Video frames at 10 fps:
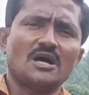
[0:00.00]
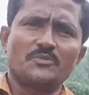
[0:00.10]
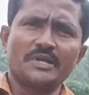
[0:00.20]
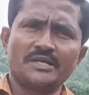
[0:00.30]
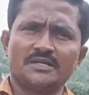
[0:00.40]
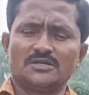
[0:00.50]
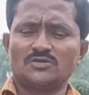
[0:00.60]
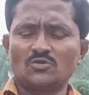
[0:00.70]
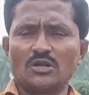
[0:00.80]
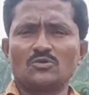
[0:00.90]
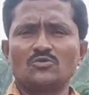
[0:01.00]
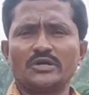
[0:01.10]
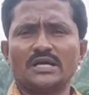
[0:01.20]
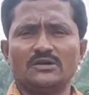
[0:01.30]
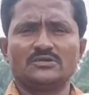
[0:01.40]
அப்படின்னு
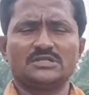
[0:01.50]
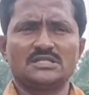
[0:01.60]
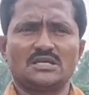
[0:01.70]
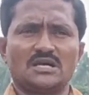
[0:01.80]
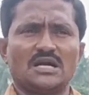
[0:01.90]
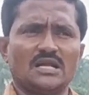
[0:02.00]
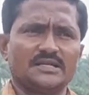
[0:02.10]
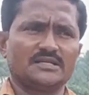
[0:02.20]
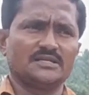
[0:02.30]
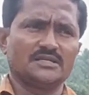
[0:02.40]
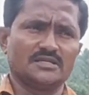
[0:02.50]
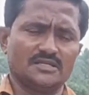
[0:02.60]
சொல்லக்கூடிய அளவுக்கு இந்த காளானுக்கு